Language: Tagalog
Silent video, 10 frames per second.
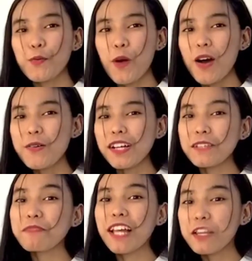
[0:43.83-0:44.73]
Wow,
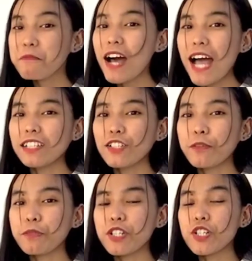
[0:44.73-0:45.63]
alam na alam ang
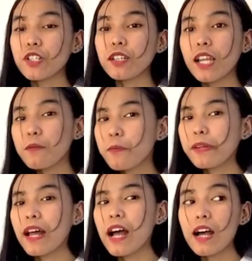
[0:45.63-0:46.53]
Android version. Alam mo
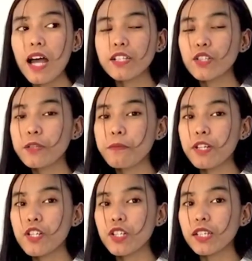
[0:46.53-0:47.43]
ba na Android
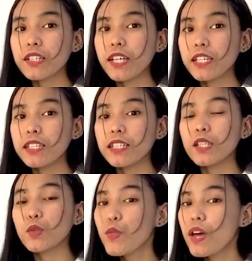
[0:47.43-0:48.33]
version created
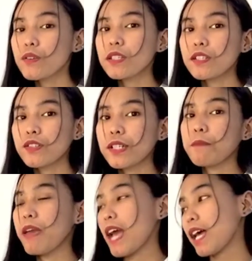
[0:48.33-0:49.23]
in
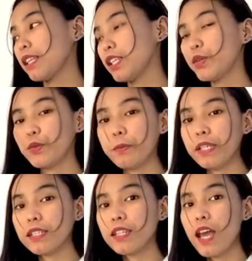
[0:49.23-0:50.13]
2003 by Andy
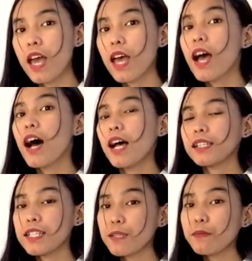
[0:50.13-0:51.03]
Rubin? ang
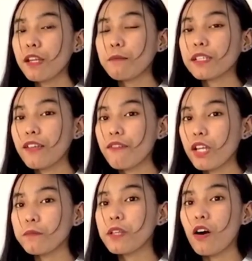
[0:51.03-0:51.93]
nagsimulang
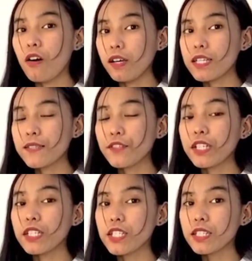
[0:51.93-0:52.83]
mag-develop ng OS for
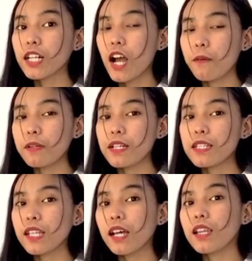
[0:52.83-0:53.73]
digital
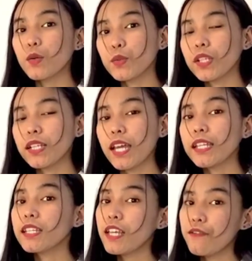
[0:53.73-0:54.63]
cameras na kalaunan ay
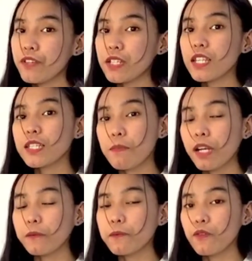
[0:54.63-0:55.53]
na-divert sa
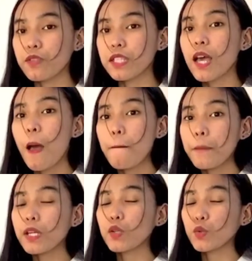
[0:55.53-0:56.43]
smartphones,
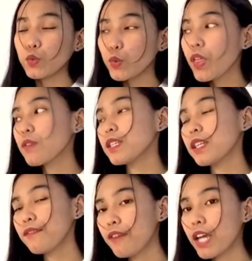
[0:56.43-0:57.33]
pero noong
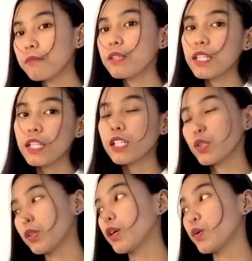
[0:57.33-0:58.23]
2005 binili
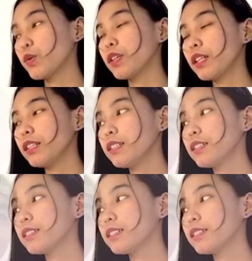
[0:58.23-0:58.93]
ito ng Google.